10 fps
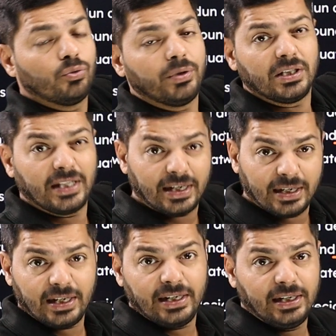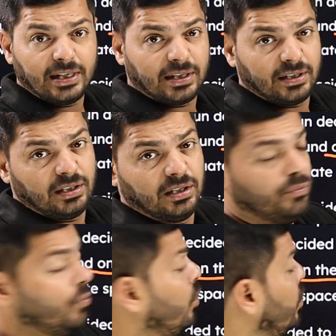जो भी देखने के लिए
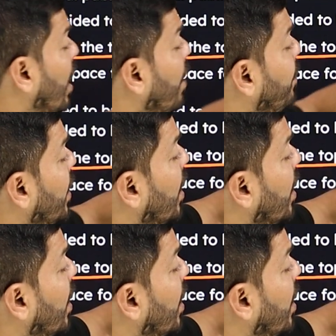वो यहाँ पर